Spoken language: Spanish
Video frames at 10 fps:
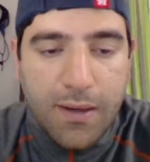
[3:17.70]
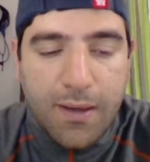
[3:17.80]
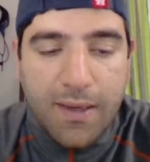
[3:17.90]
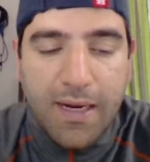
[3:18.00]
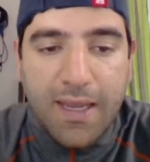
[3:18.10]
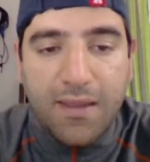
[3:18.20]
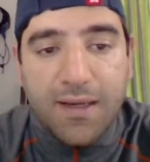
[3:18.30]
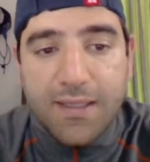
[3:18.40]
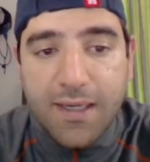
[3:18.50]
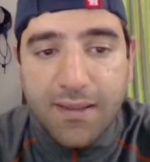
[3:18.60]
el
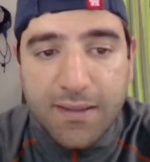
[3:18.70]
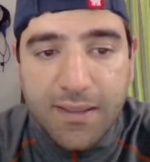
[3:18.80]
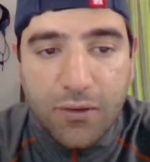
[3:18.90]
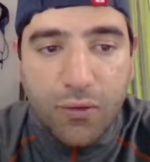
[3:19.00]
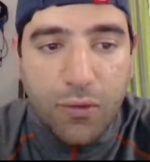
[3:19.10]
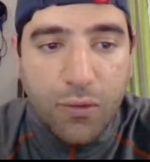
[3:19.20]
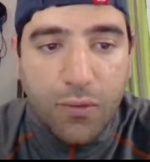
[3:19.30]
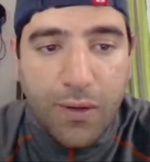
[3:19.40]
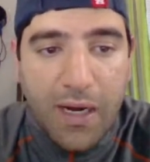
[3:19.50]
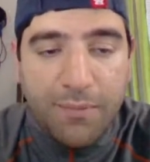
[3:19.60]
ajedrez se gana haciendo
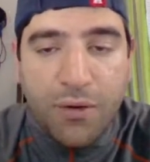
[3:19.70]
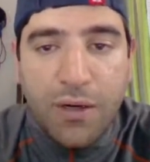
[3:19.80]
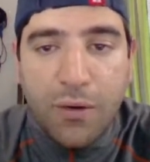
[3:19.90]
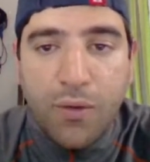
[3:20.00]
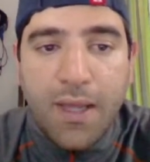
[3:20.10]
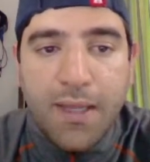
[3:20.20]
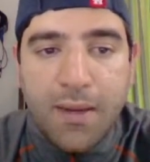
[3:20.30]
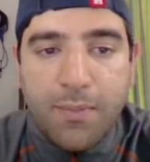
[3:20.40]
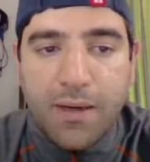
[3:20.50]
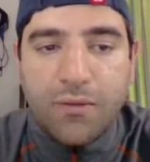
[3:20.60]
las mejores jugadas y
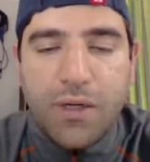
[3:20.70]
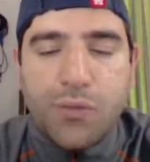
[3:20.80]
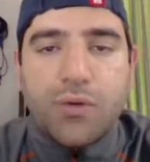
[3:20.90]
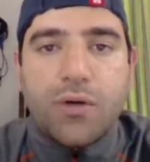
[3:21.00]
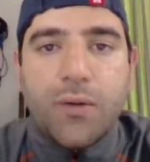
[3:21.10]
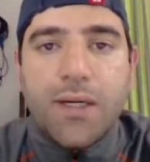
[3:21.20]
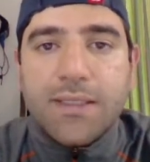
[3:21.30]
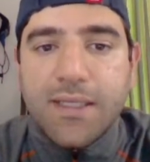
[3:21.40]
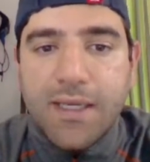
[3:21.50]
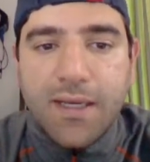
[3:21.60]
esperando que nuestro rival
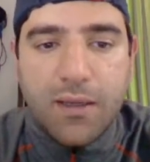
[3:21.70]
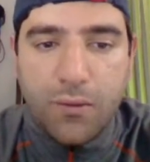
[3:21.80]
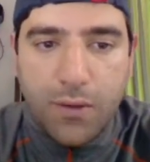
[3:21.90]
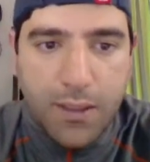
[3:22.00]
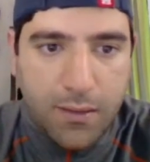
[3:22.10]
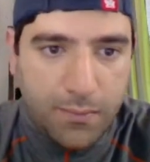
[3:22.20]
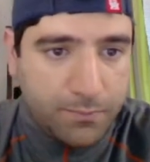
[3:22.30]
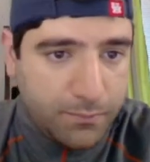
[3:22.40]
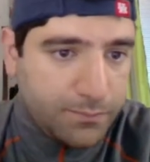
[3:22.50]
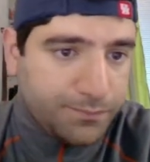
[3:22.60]
se llegue a equivocar.
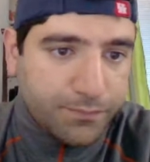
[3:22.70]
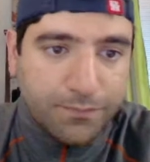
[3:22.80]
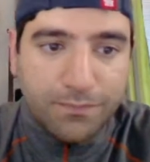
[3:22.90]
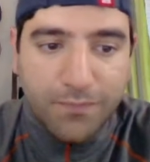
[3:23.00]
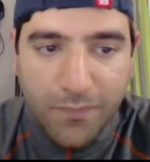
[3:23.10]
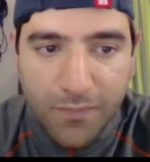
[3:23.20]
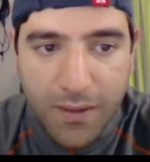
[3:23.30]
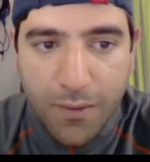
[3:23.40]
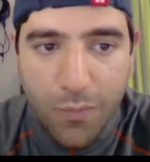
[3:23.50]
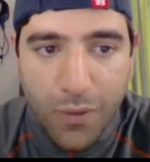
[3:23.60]

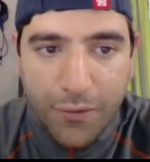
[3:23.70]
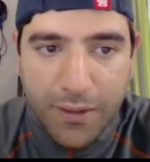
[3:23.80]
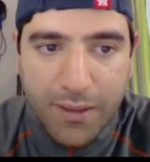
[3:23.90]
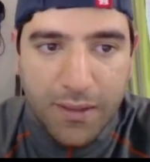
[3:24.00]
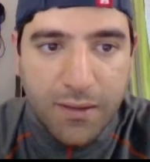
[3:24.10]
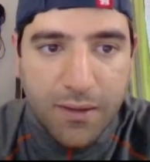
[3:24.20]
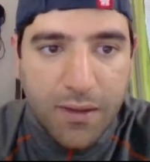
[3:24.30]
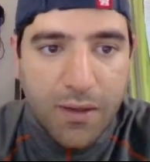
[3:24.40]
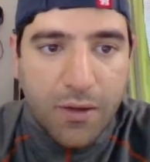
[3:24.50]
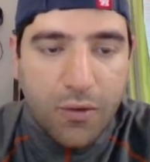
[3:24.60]
Bueno, aquí
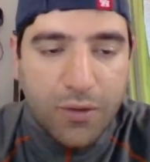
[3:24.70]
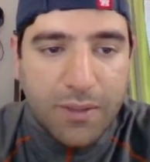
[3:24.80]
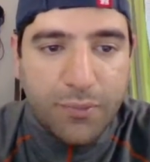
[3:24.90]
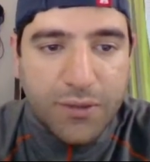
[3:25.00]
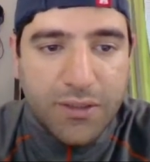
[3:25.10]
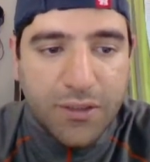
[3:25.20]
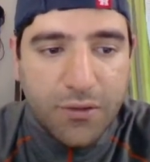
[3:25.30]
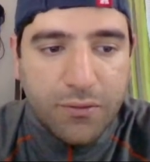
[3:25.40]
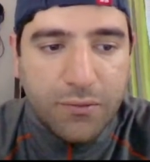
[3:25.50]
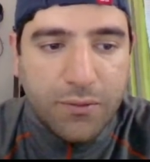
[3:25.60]
otra
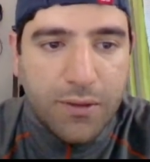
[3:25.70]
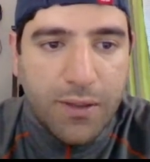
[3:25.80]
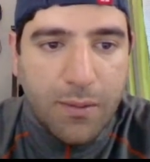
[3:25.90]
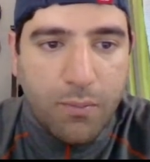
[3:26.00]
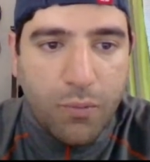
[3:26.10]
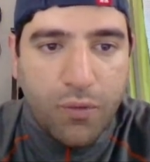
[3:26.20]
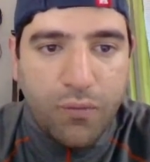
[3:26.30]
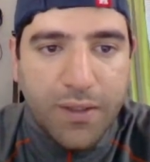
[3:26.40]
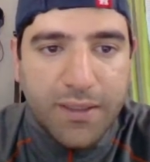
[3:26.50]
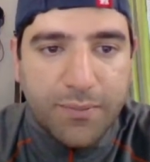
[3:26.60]
posición, muy
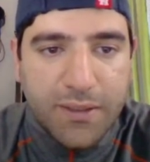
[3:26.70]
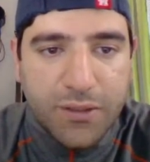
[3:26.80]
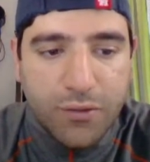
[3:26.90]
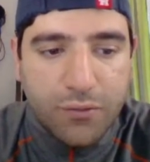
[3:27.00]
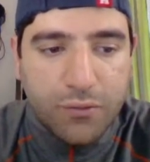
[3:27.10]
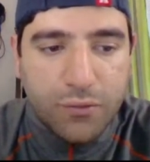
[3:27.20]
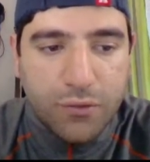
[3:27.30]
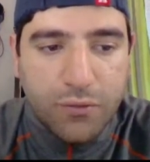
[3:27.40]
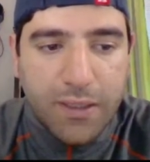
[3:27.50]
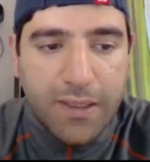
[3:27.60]
fuerte presión
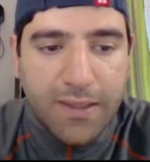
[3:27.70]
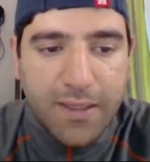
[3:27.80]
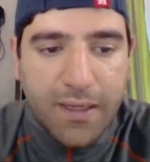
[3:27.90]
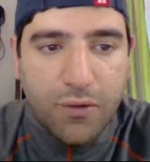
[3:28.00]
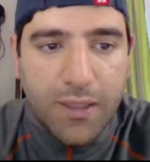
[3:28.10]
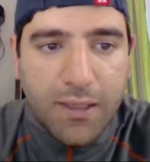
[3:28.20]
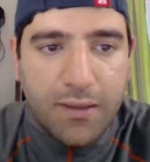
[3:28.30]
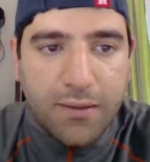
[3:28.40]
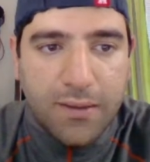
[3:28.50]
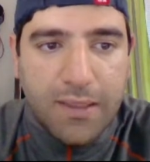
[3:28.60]
sobre esta
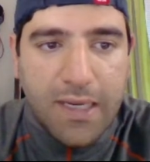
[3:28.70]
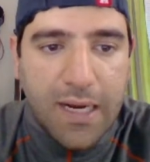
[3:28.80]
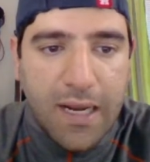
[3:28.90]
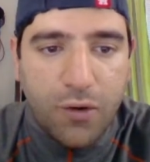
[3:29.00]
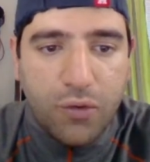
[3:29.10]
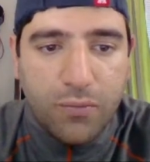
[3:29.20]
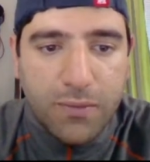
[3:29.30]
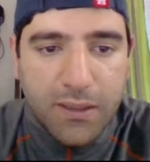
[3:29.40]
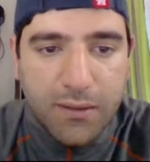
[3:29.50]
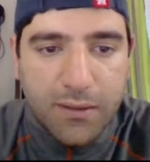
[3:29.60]
diagonal y la
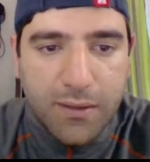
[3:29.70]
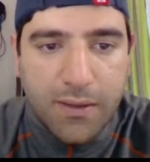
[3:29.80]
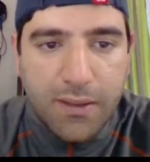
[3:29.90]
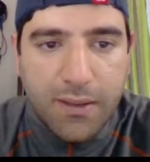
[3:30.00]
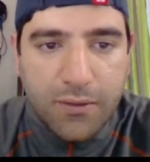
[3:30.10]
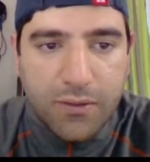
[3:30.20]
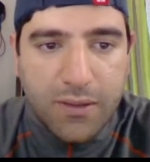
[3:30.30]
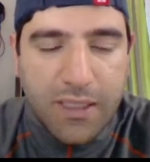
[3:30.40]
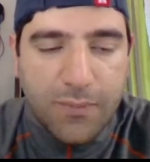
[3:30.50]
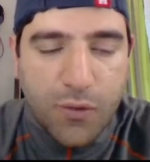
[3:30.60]
columna. Entonces
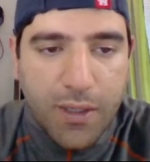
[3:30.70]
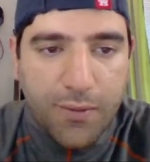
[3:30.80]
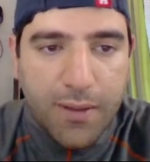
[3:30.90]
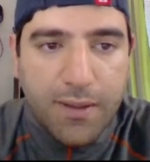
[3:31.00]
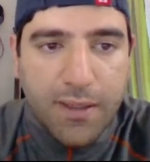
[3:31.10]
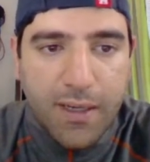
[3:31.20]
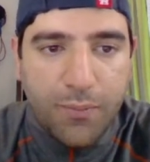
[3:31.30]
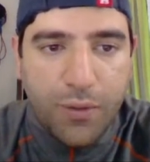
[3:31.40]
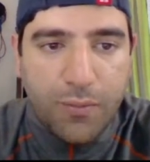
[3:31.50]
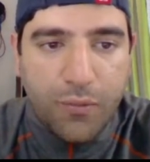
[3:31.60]
tenemos que ver qué
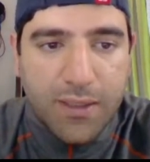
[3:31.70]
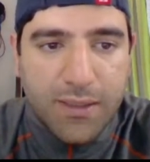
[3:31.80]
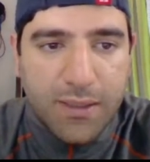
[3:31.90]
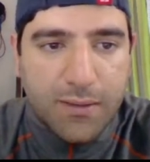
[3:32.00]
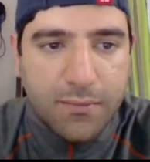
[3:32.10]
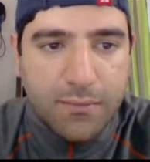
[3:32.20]
podemos hacer.